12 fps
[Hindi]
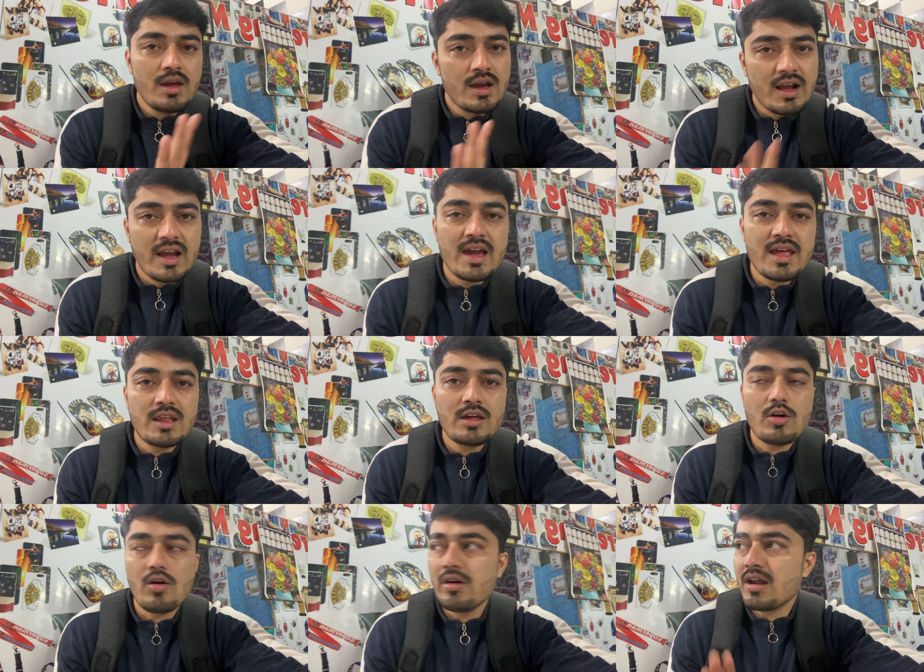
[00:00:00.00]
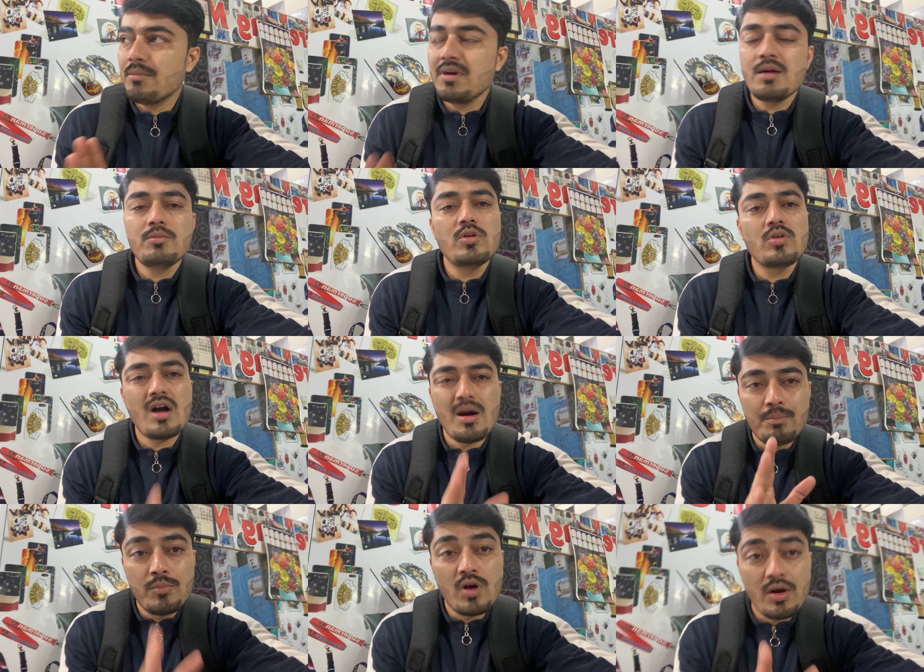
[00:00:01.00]
गया नहीं और अभी हम लोग
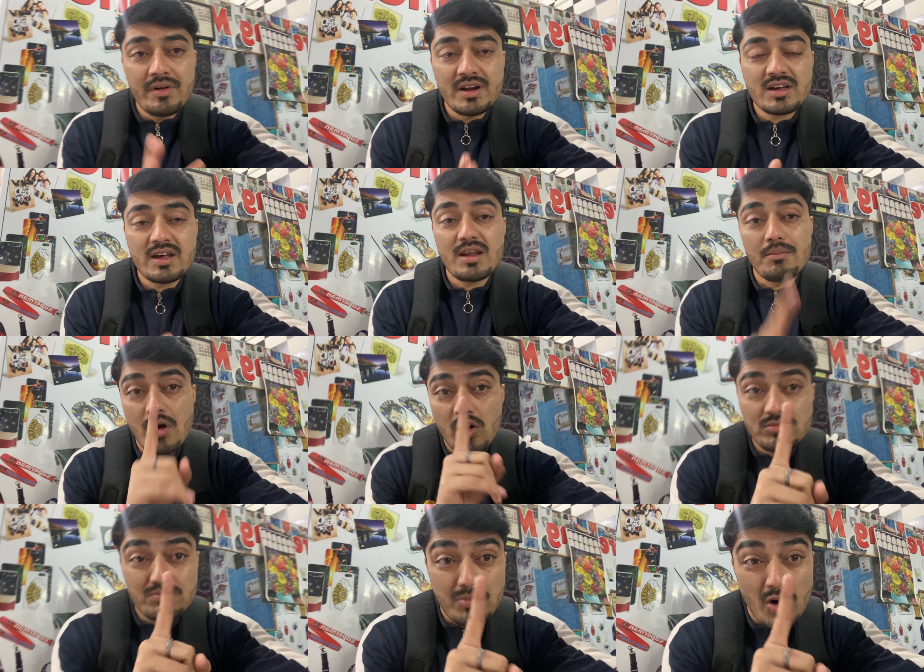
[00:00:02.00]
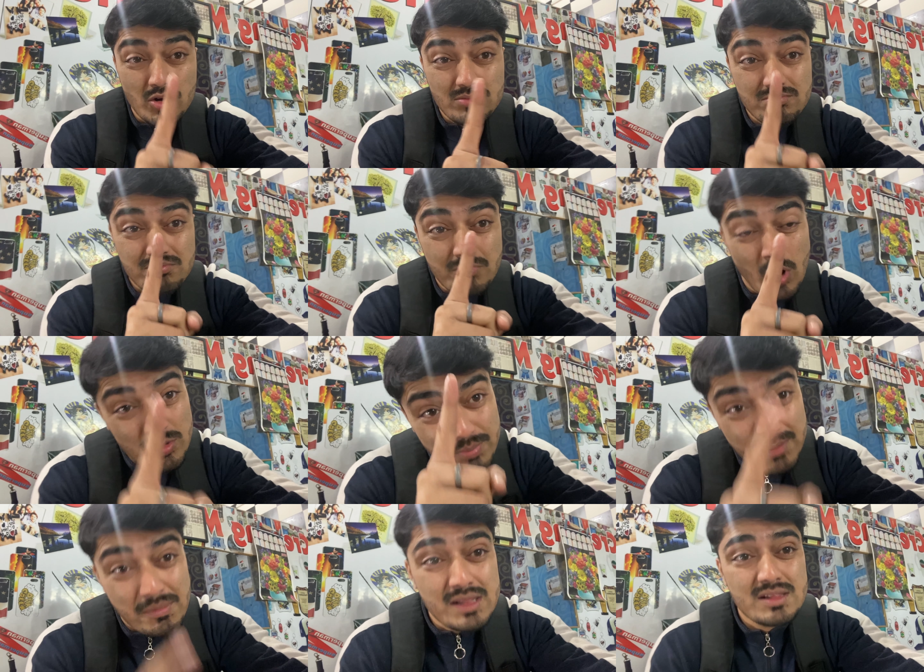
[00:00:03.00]
अप्पू का वेट कर रहे हैं बहुत बहुत बहुत
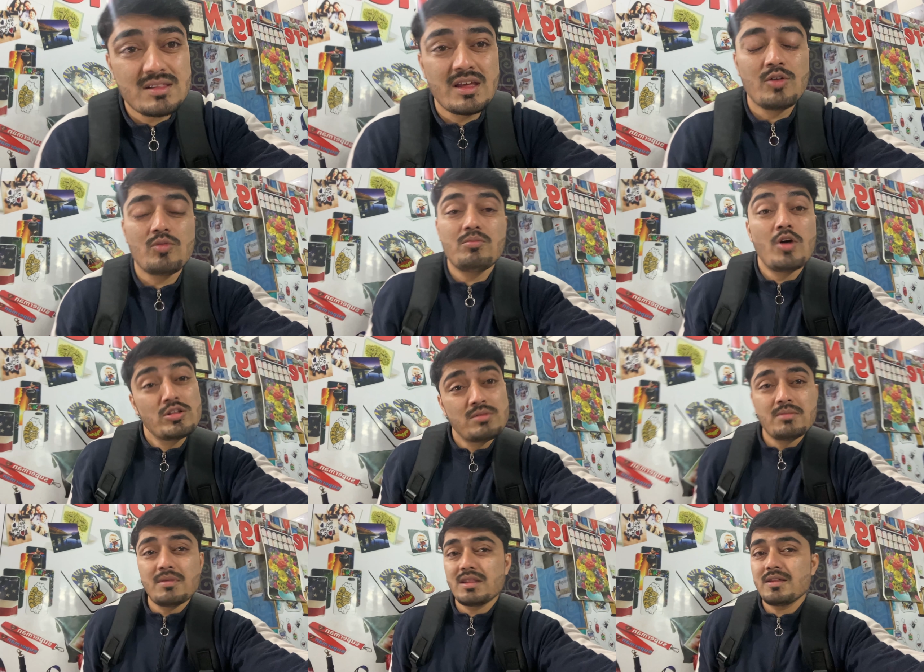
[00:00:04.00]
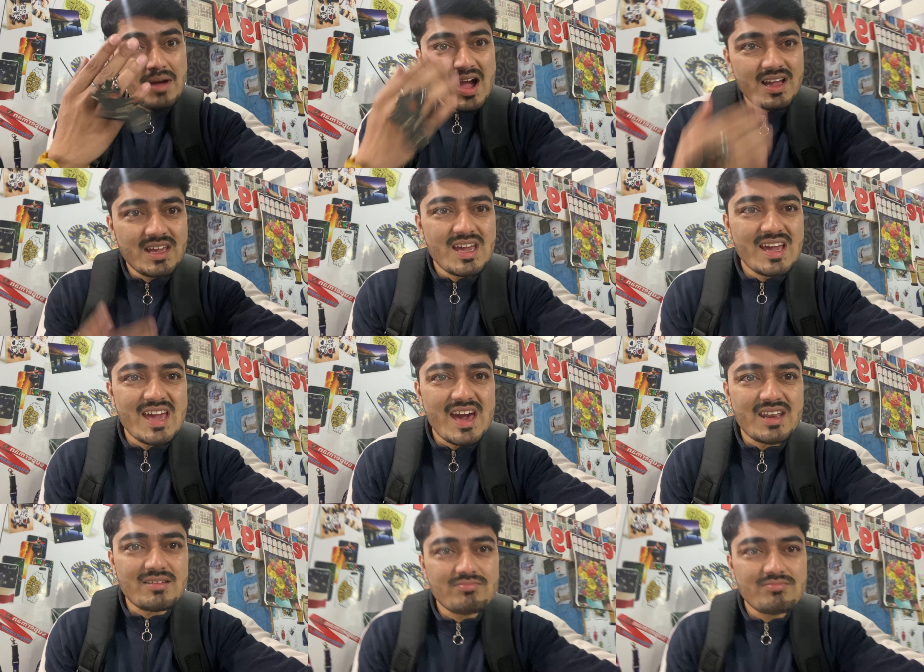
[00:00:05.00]
बदमाश है वो बहुत बदमाश है भाग गया यार